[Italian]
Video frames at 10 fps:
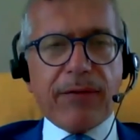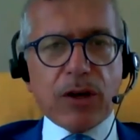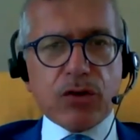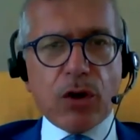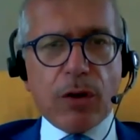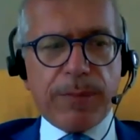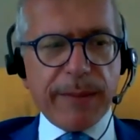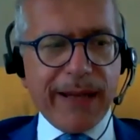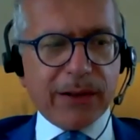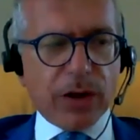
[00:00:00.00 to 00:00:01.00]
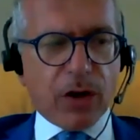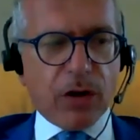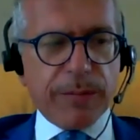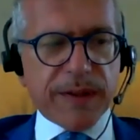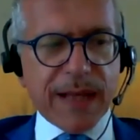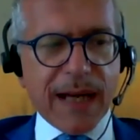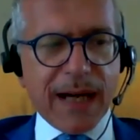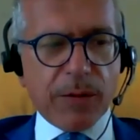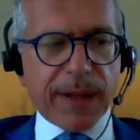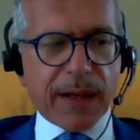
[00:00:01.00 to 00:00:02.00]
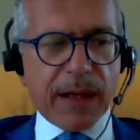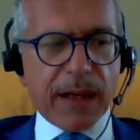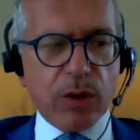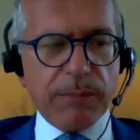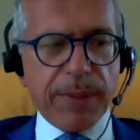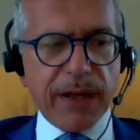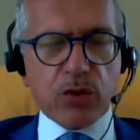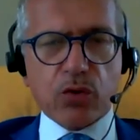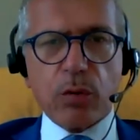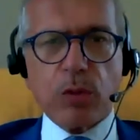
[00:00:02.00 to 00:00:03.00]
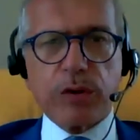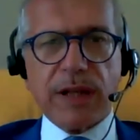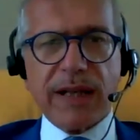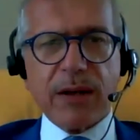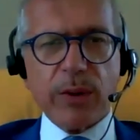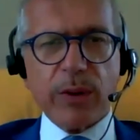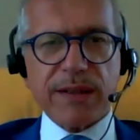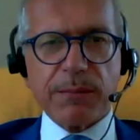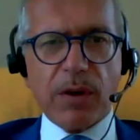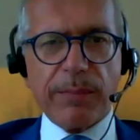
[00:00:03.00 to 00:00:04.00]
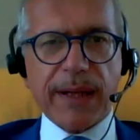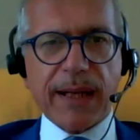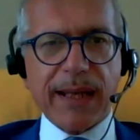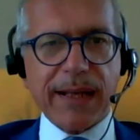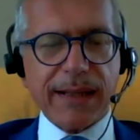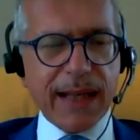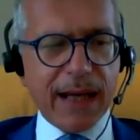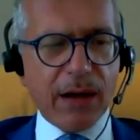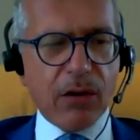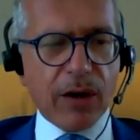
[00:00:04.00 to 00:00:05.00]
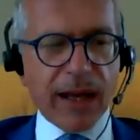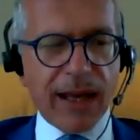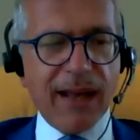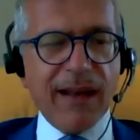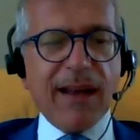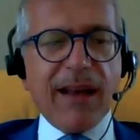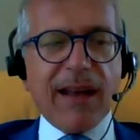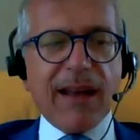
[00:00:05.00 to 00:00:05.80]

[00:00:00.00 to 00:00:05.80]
E faccio un complimento al commissario per il suo impegno sul multilinguismo perché ritengo che